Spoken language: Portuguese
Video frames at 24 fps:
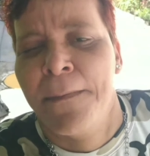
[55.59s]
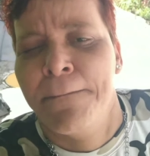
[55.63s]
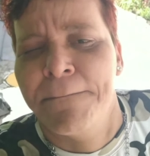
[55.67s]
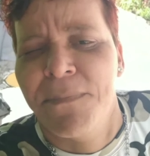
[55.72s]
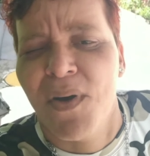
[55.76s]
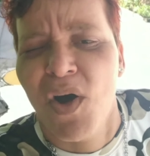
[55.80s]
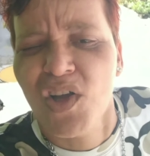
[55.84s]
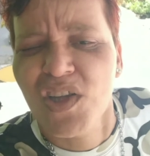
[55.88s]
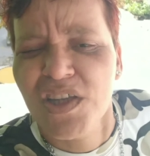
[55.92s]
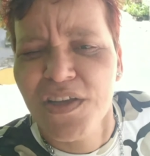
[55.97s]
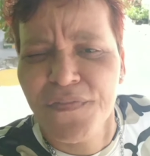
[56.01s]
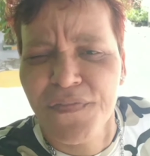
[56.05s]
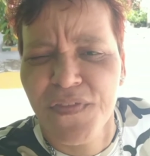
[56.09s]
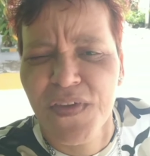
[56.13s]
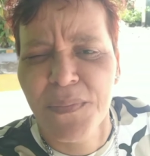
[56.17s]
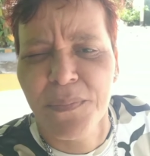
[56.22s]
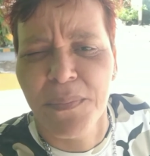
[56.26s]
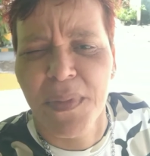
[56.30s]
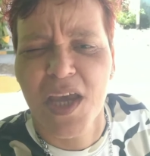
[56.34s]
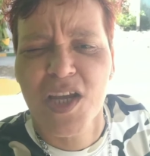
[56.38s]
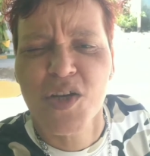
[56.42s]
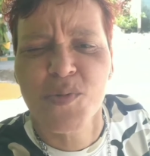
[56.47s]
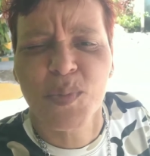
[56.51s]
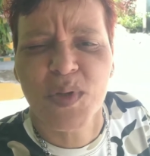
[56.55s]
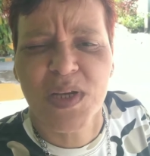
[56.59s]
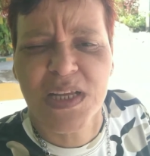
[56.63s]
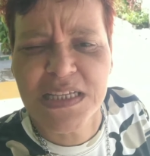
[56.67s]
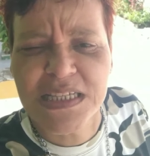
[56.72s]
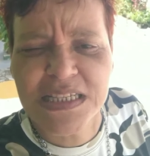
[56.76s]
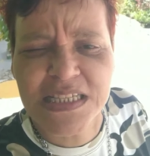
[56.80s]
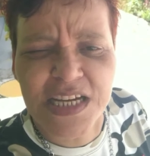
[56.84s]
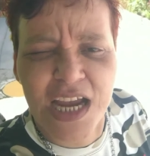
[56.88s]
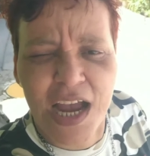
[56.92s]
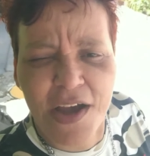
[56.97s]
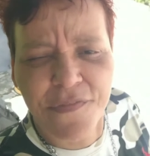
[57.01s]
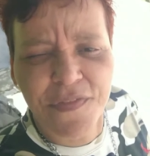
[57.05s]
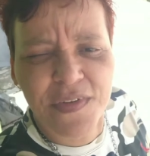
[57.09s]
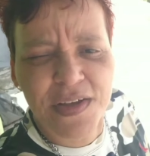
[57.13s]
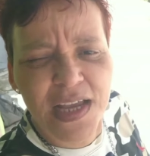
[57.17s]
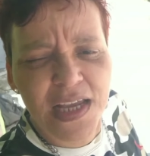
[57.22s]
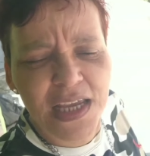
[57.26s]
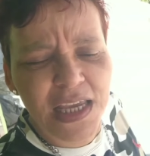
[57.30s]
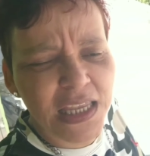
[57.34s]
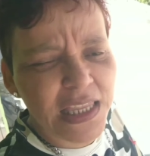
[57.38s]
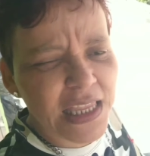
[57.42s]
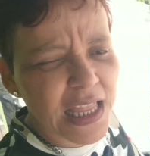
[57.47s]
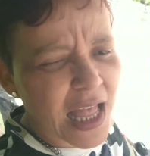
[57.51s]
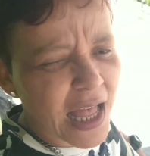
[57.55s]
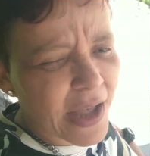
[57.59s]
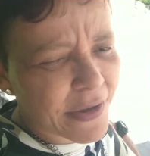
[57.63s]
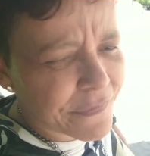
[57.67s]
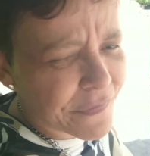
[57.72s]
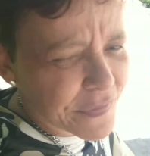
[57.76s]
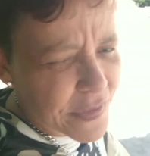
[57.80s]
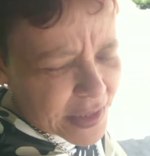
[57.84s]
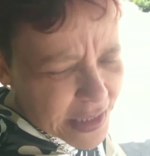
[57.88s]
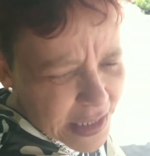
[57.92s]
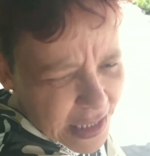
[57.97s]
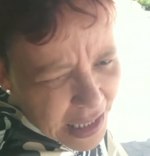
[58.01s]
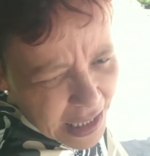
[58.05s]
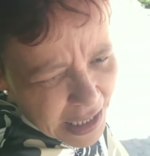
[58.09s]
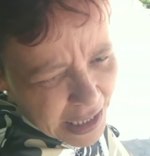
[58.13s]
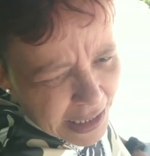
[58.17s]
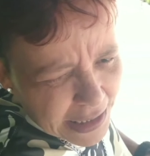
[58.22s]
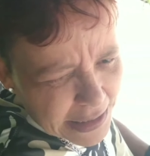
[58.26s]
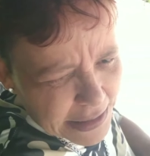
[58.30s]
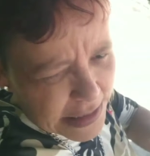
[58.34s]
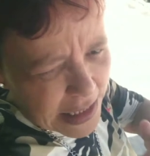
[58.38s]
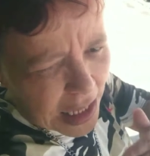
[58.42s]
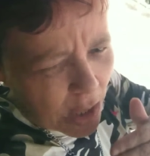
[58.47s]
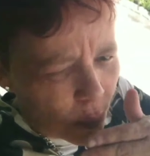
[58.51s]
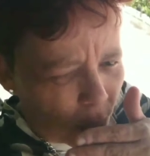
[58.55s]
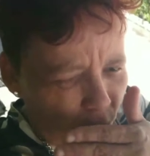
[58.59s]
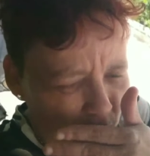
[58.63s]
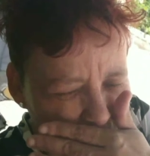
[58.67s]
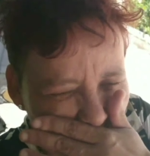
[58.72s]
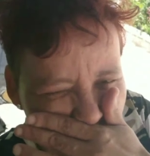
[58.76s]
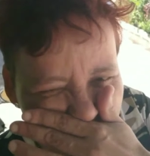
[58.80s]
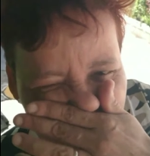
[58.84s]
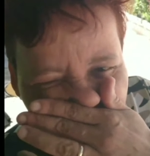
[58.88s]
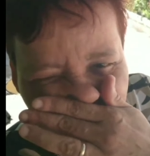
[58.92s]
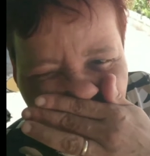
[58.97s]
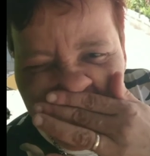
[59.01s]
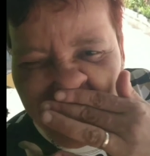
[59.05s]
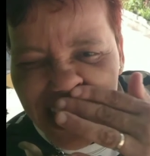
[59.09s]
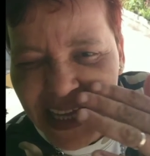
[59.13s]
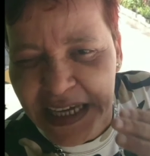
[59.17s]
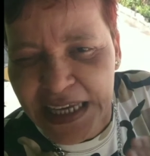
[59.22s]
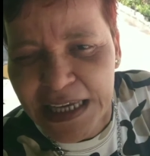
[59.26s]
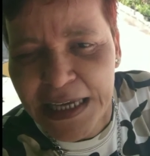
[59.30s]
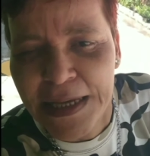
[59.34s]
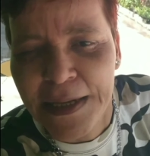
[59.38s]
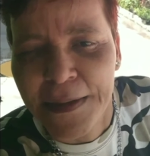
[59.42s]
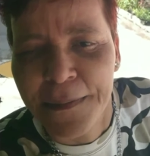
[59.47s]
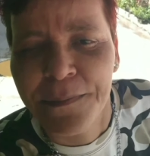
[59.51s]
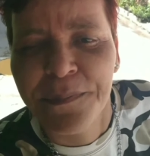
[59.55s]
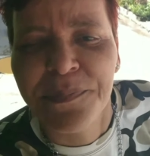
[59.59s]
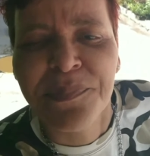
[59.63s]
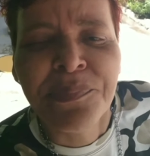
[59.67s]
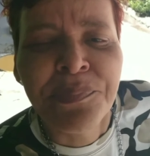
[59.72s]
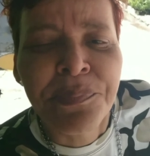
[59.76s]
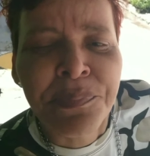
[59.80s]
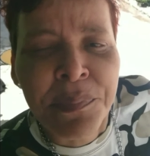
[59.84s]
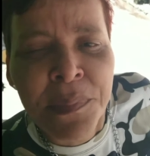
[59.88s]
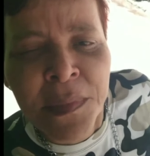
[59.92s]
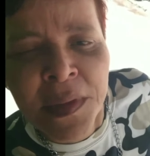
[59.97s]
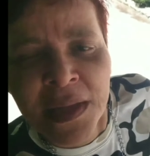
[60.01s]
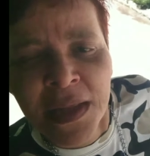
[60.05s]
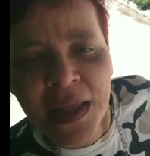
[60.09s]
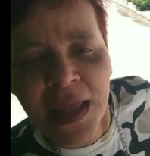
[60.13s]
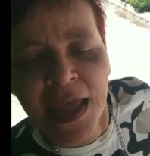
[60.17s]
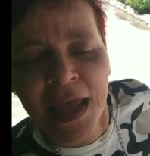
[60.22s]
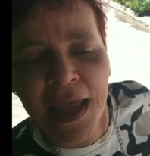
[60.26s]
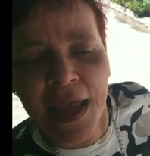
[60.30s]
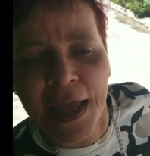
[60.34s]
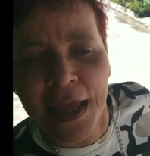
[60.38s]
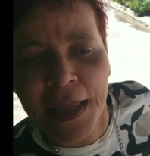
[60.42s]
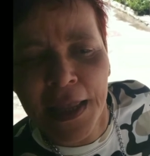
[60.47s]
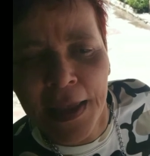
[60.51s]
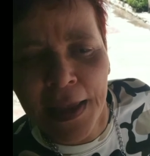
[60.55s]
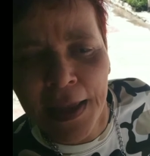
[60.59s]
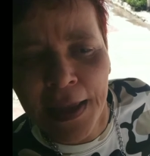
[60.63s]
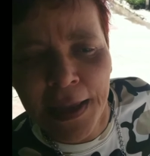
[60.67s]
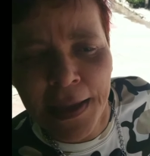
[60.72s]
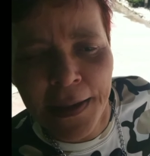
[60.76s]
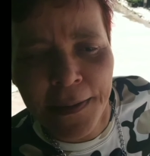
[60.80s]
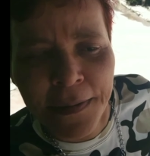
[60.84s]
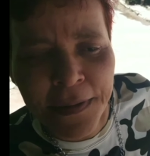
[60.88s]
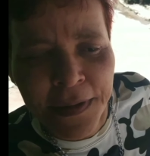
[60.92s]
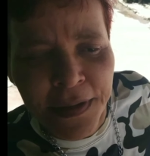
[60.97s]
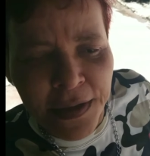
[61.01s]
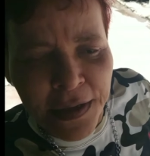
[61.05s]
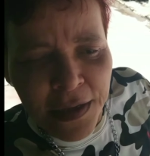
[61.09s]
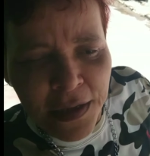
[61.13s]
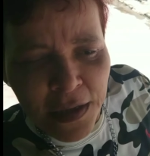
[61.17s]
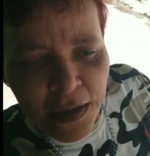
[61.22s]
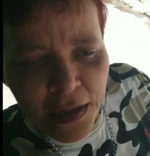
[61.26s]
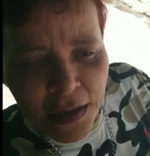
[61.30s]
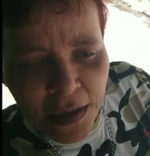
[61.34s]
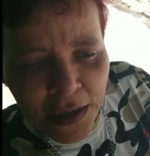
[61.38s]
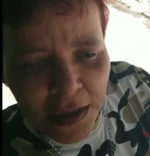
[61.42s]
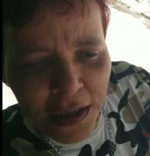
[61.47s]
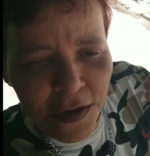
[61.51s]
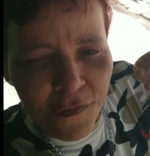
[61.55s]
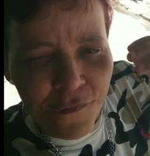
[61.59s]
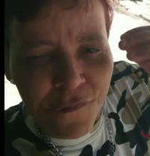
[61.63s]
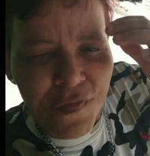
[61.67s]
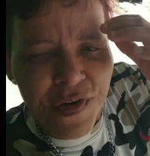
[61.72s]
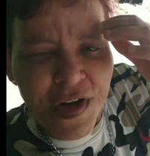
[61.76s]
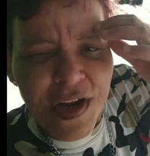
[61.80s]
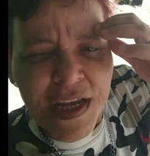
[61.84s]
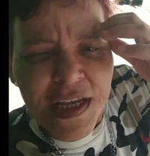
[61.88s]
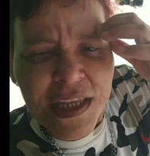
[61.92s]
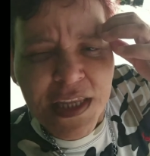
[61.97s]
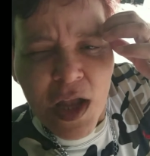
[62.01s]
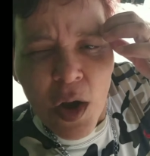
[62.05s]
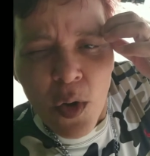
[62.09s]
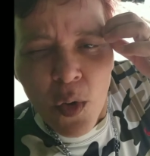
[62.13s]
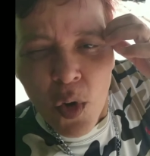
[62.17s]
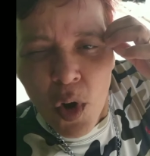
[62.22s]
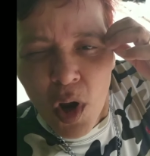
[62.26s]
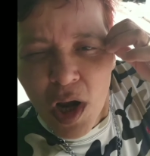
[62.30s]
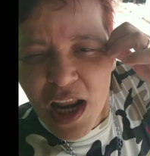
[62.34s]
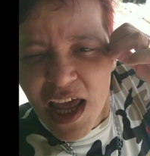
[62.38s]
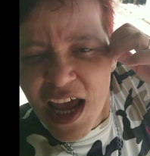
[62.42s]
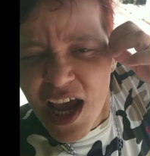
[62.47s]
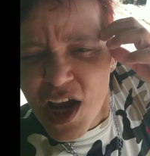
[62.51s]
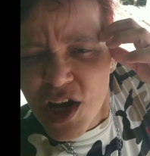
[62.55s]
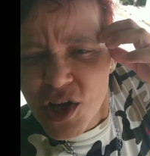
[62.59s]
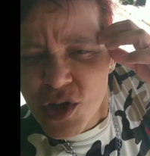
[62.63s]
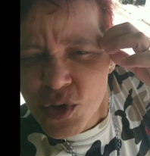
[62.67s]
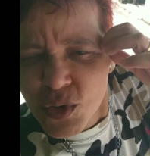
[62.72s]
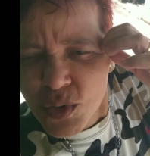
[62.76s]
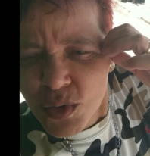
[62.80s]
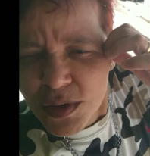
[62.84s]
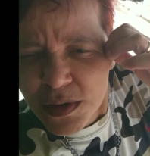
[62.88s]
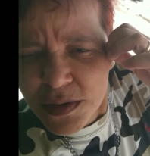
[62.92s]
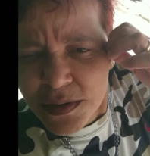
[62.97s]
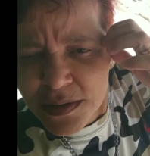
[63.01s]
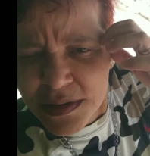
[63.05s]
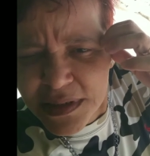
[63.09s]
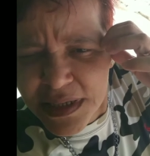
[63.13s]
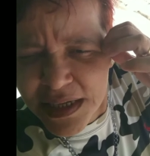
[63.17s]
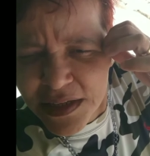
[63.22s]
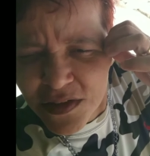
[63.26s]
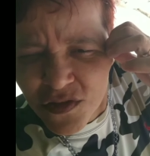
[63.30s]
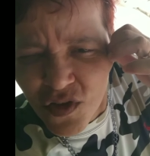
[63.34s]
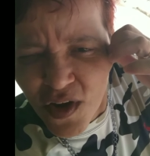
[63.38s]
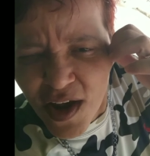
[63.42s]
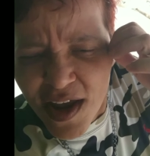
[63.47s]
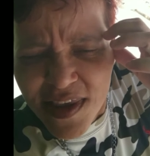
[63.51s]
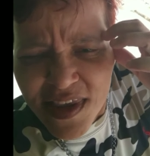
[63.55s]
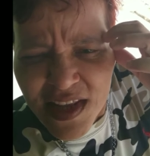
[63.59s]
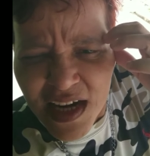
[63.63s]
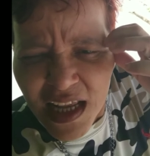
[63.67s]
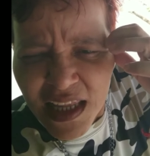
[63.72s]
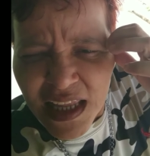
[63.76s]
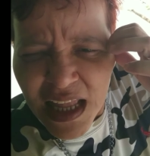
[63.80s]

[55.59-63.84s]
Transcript: Pode vir mesmo lanchar. Fica aqui na vila, na rua Dois Unidos aqui é, em frente ao colégio, só entrar